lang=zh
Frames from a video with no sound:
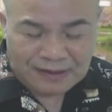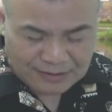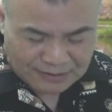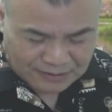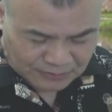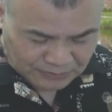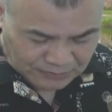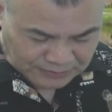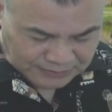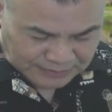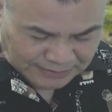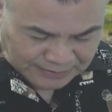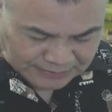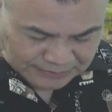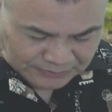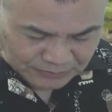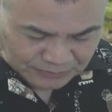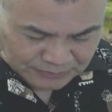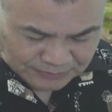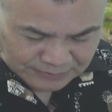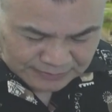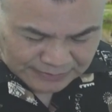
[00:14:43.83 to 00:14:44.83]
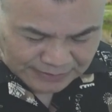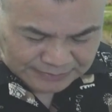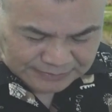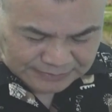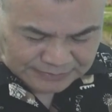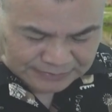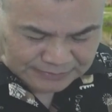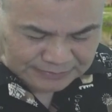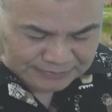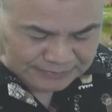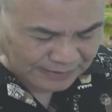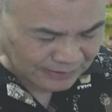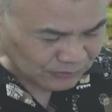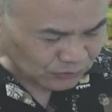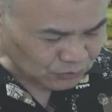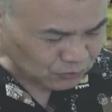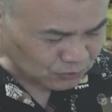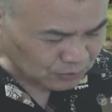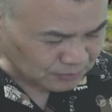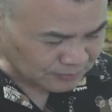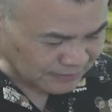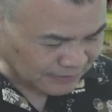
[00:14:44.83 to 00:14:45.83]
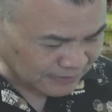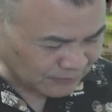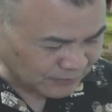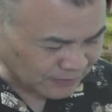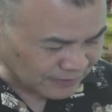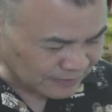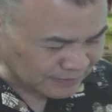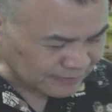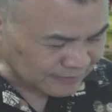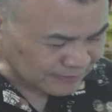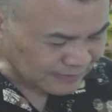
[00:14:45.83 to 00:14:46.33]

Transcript: 永乐大典中，他记载署名为